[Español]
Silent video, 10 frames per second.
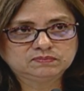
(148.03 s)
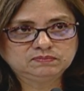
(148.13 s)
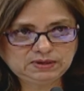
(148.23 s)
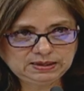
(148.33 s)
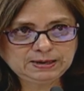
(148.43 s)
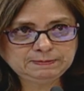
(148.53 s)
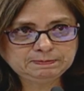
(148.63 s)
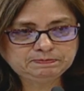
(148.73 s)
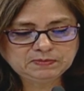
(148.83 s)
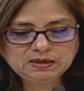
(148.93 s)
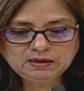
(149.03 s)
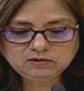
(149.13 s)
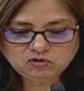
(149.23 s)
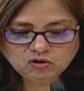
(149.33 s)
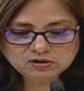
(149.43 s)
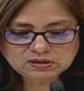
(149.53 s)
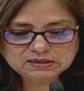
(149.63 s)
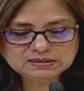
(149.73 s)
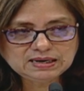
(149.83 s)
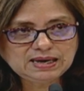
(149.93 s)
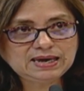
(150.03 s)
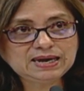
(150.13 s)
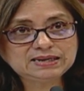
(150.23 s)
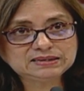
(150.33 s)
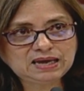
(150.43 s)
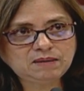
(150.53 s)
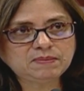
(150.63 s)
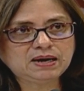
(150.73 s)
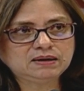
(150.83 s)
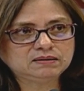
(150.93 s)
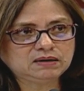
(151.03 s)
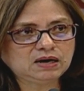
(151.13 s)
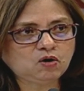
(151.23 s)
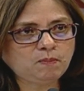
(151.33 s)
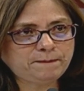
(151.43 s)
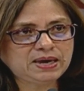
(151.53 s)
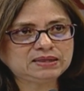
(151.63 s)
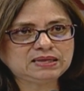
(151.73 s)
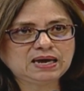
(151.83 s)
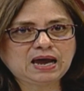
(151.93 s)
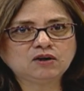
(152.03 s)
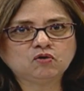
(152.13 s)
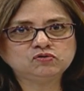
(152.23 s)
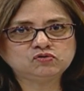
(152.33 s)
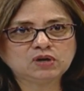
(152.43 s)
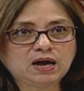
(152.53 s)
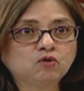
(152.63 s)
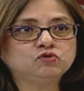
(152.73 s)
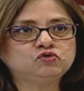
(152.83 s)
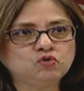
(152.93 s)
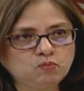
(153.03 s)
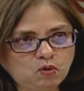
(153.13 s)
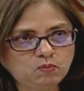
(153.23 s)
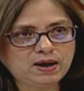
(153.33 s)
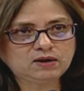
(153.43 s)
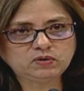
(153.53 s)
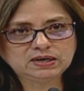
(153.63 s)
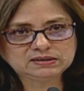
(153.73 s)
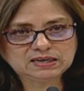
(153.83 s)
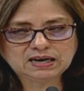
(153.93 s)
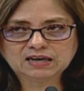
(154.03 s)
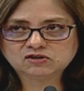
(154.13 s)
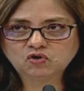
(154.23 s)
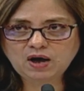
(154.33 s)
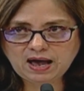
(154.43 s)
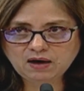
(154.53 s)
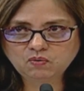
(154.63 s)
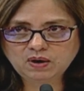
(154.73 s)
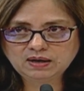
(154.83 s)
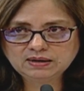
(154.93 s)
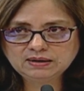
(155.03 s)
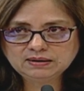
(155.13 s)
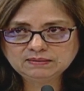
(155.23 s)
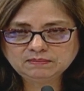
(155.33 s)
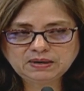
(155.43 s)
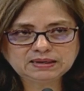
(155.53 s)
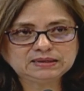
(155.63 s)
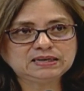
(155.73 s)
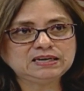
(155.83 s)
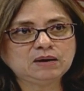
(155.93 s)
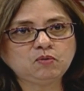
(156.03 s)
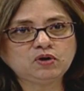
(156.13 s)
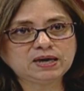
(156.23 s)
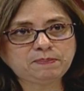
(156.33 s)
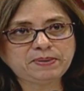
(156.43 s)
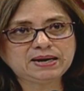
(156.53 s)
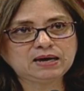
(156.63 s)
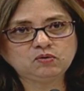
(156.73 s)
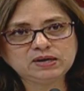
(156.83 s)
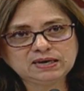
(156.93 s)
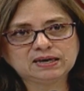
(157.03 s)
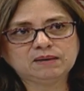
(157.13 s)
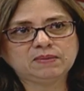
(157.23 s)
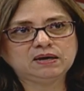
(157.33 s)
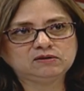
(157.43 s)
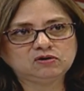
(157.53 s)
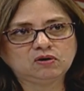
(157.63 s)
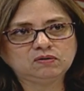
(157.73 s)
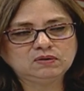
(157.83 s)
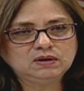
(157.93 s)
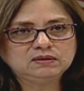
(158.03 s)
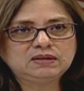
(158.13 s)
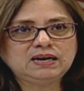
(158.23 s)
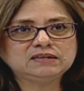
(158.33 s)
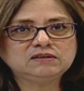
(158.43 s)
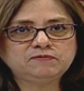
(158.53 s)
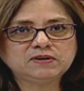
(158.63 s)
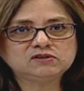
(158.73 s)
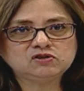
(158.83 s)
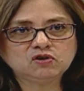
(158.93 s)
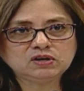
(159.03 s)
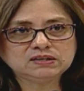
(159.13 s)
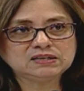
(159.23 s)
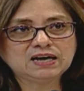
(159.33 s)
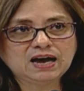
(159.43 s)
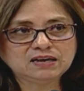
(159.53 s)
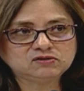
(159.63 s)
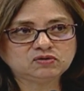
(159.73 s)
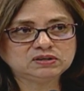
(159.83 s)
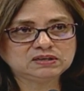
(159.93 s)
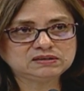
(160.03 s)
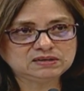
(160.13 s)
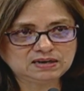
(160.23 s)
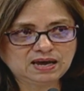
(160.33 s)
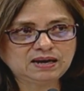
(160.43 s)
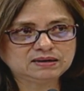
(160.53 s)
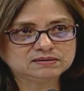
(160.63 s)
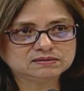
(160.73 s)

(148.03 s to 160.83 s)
¿verdad? Entonces, en el tema que compete al a consumo humano, en este caso agua, ¿verdad? Teníamos que esperar un incremento de las infecciones gastrointestinales